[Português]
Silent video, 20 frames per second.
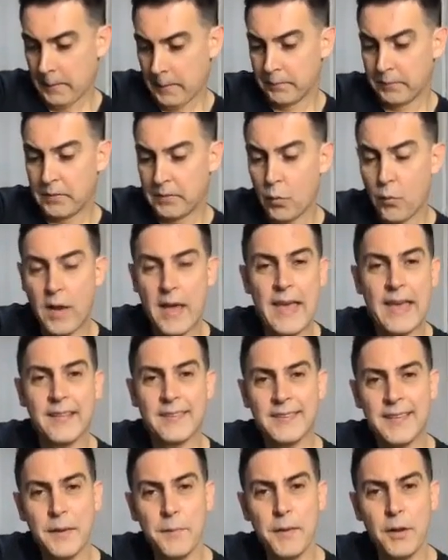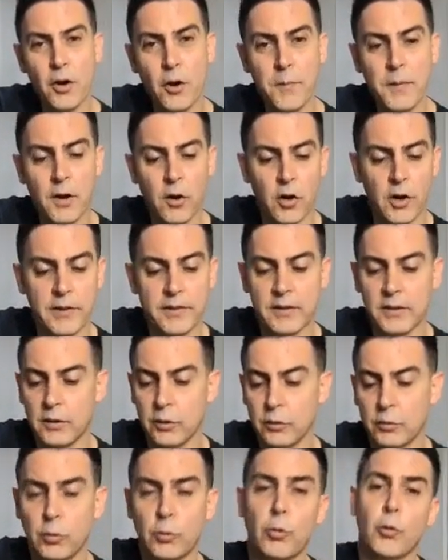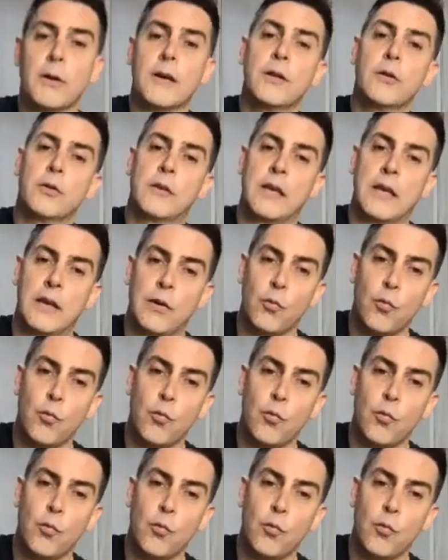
Então essa é a menor melódica. Então eu estou tocando o quê?